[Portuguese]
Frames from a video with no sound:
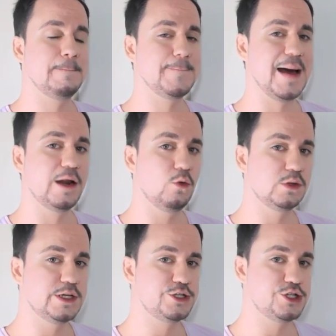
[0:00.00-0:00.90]
para o
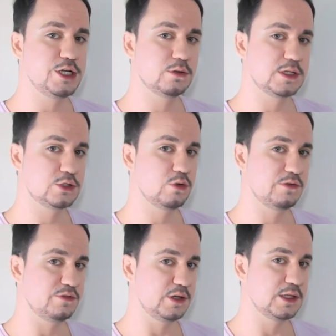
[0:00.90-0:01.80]
destino da sua
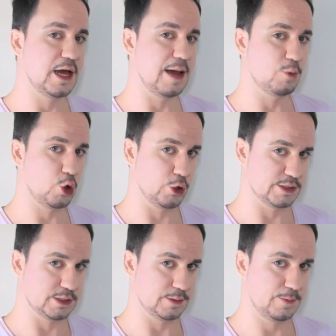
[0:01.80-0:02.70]
vida
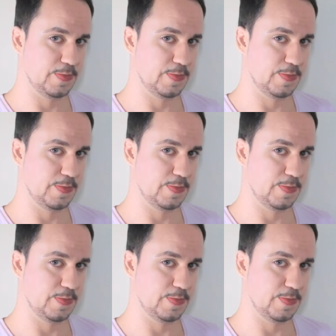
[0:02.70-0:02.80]
amorosa.